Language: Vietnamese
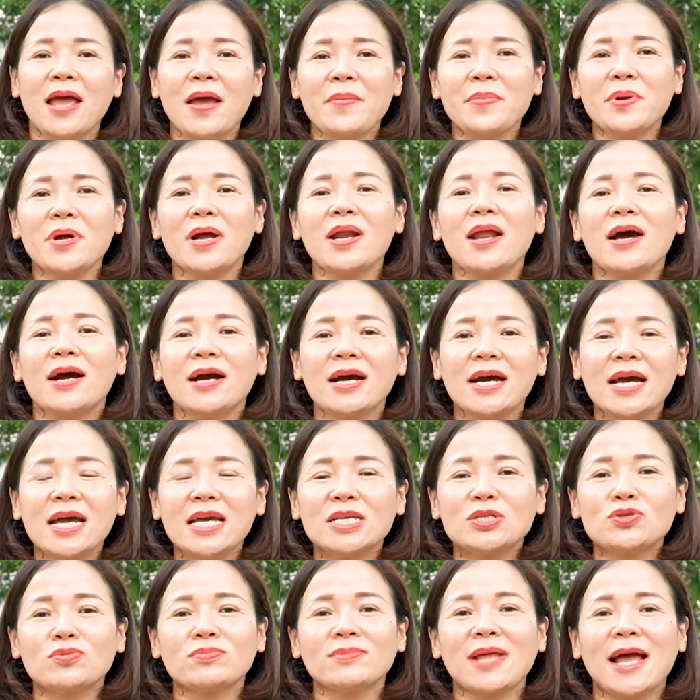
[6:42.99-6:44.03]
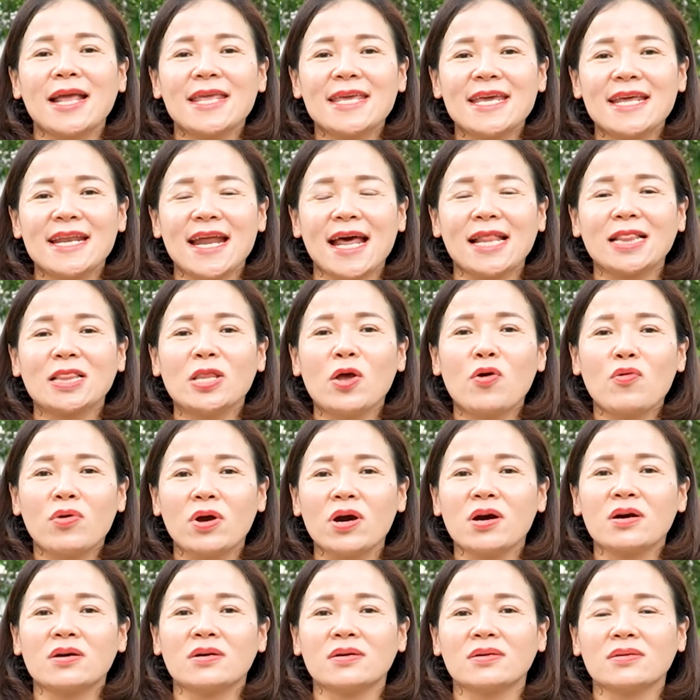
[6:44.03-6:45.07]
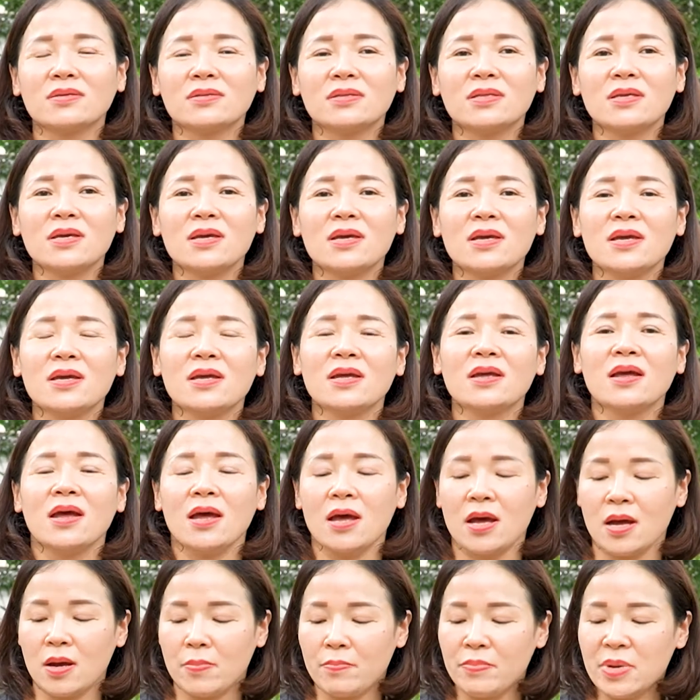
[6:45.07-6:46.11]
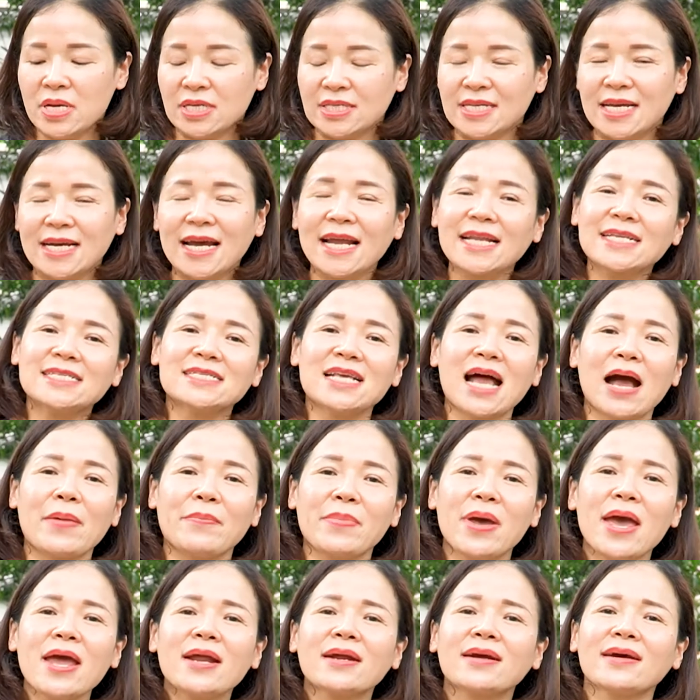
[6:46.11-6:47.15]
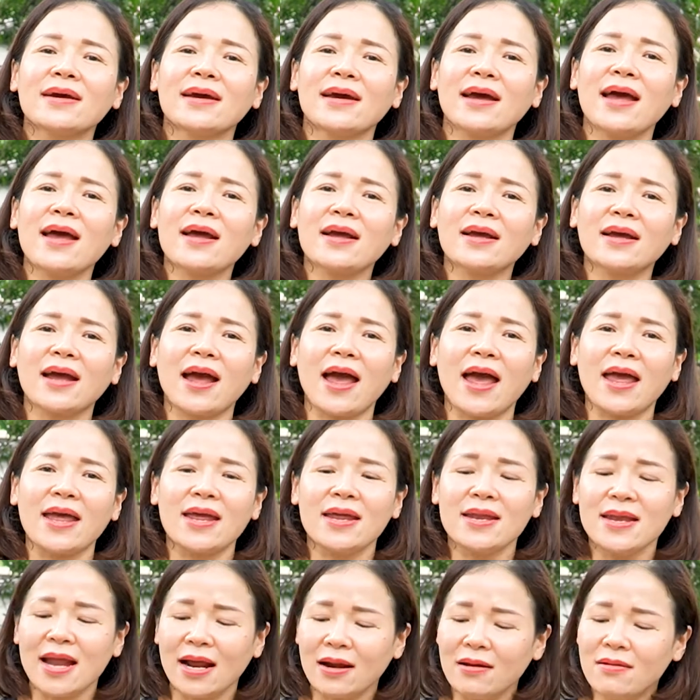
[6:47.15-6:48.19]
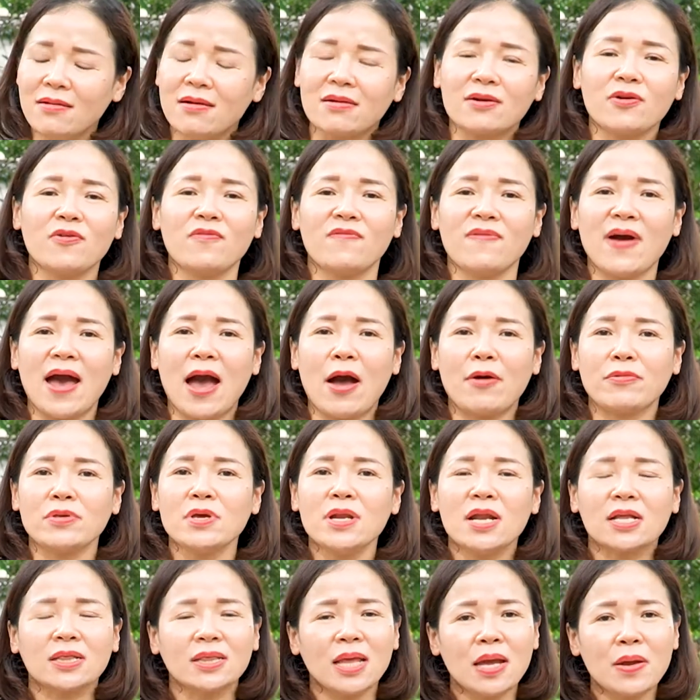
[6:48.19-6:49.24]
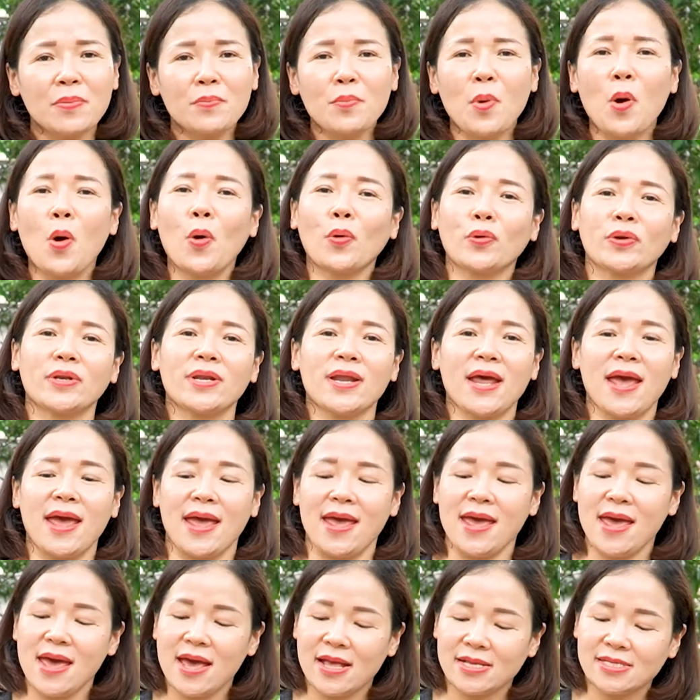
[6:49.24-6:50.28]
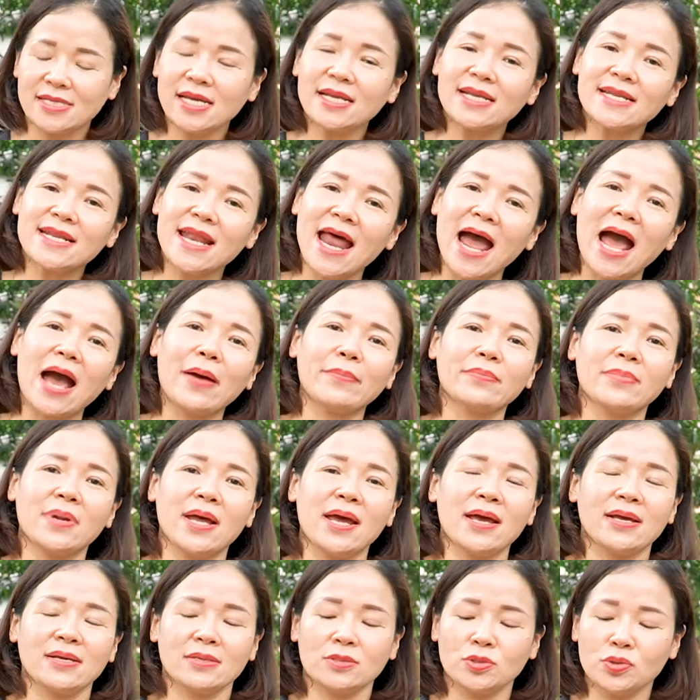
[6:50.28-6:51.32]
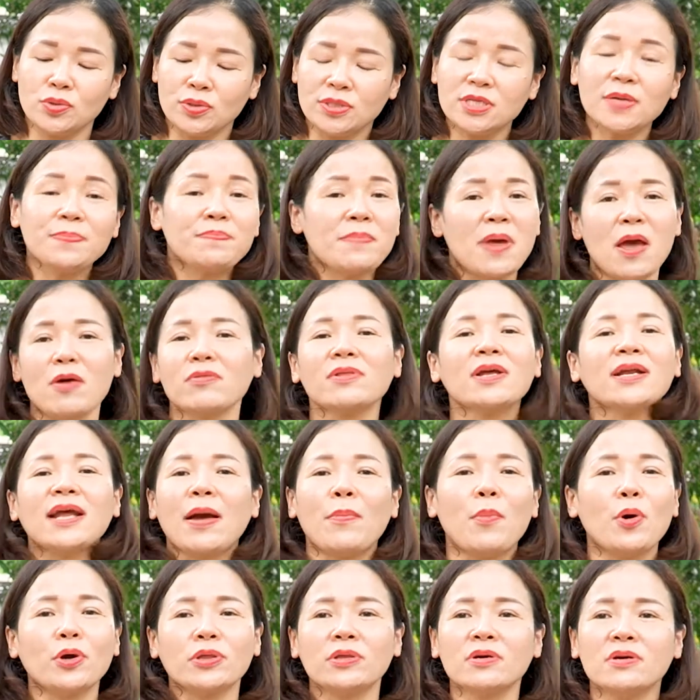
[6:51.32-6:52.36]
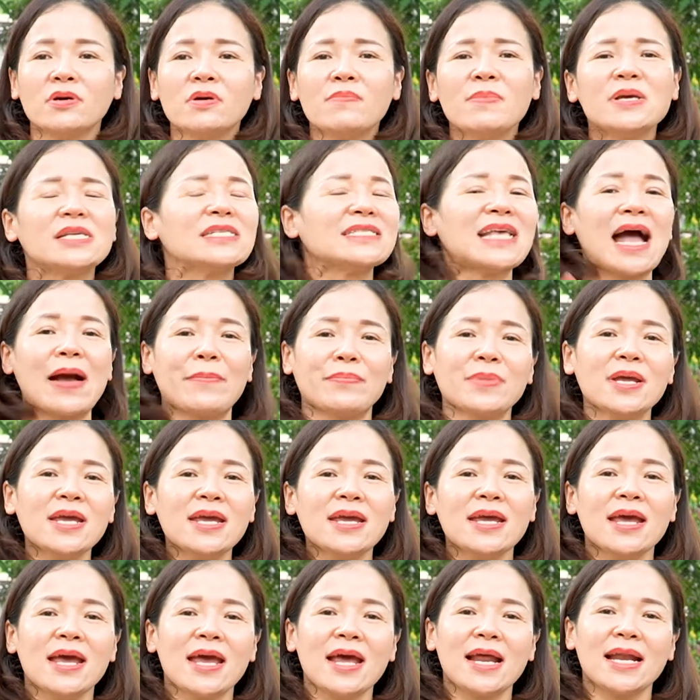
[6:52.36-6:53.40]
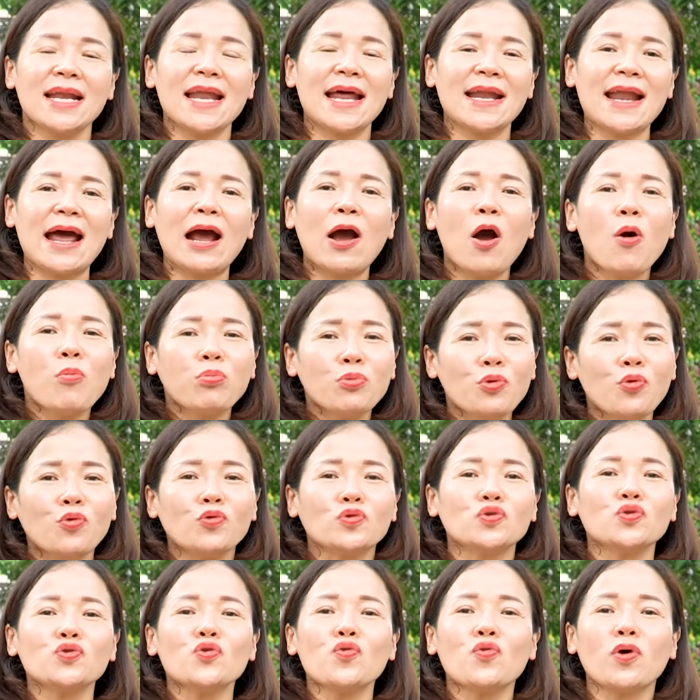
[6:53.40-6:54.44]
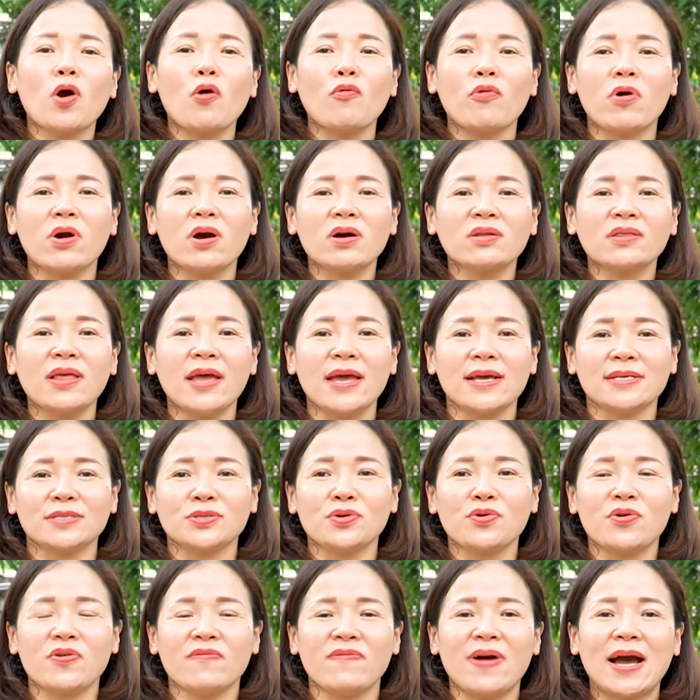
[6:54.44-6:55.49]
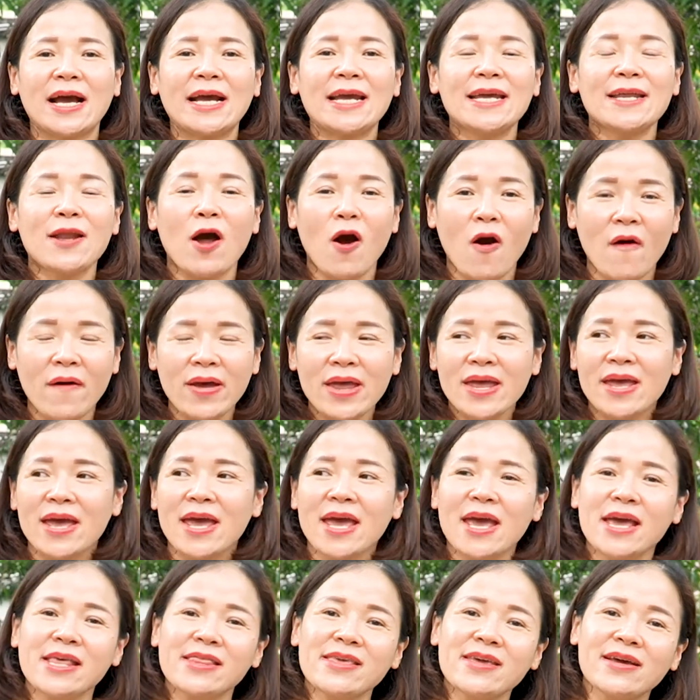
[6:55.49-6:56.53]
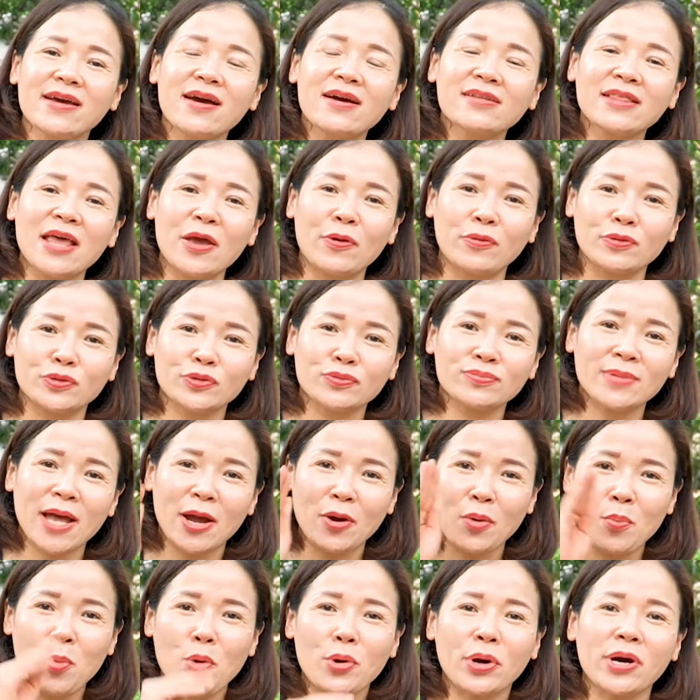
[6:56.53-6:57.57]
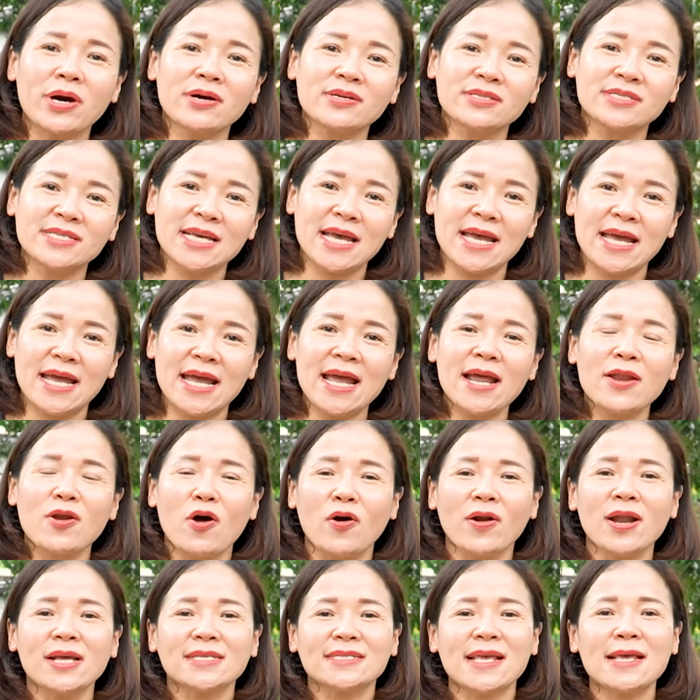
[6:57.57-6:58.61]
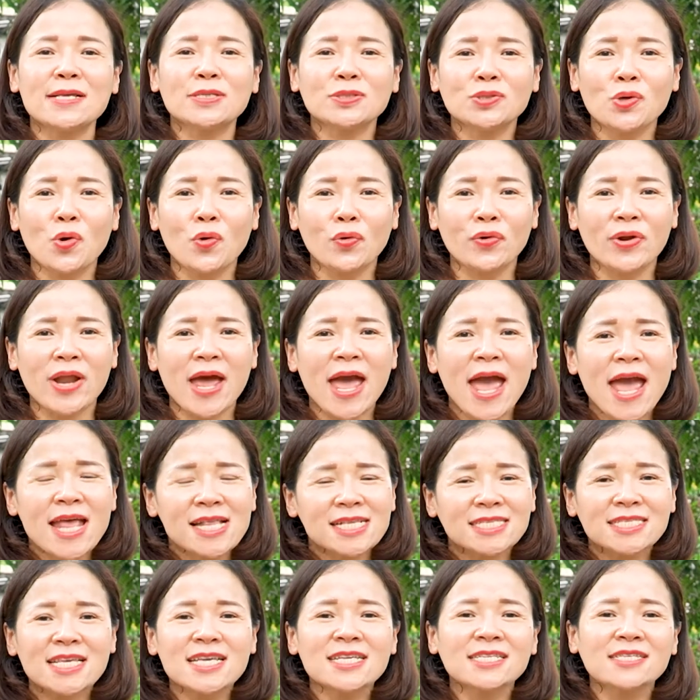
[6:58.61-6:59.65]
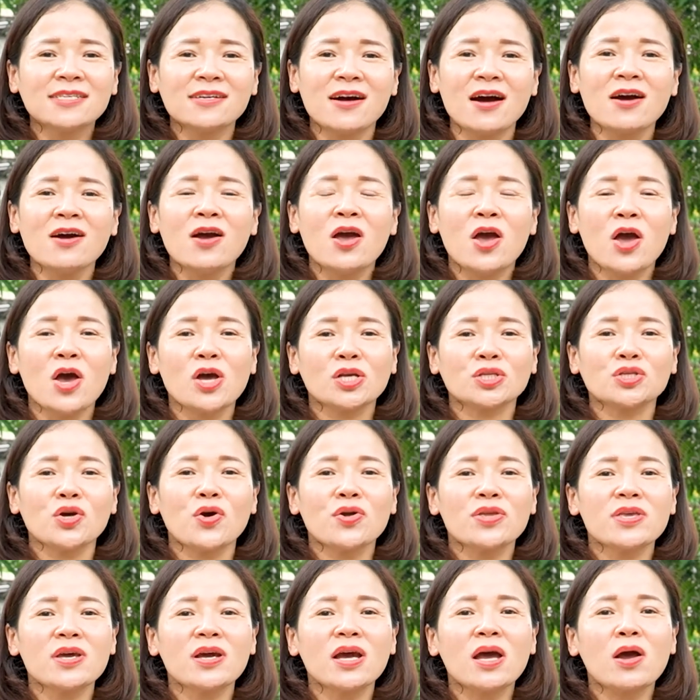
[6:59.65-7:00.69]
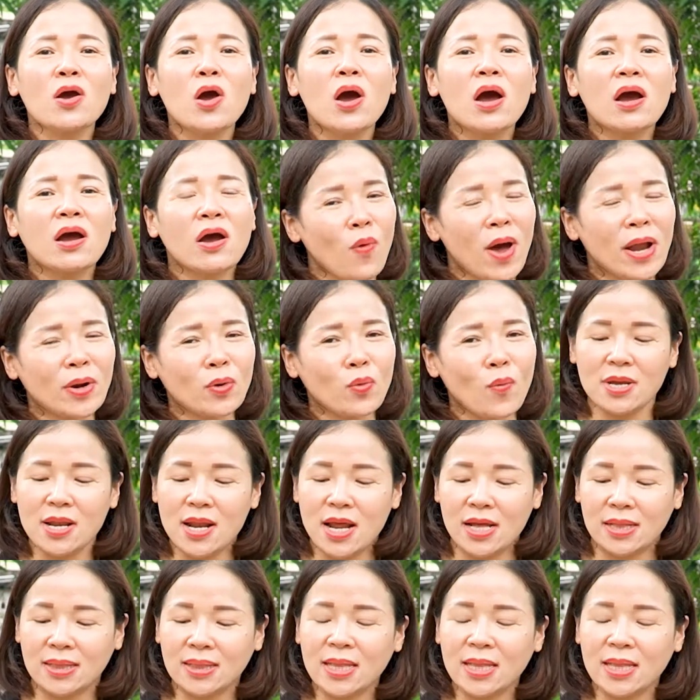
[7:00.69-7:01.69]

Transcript: thêm nữa là khi chúng ta nhịn ăn tiêu cực thì mình sẽ cắt giảm hết các cái năng lượng đầu vào như là tinh bột này chất đạm này rồi chất béo tất cả mọi thứ mình giảm đi là đã không đủ cho nhu cầu của cơ thể rồi và khi đó ấy, thì cơ thể của chúng ta có một cơ chế đó là sẽ dồn hết dinh dưỡng cho những cái cơ quan như là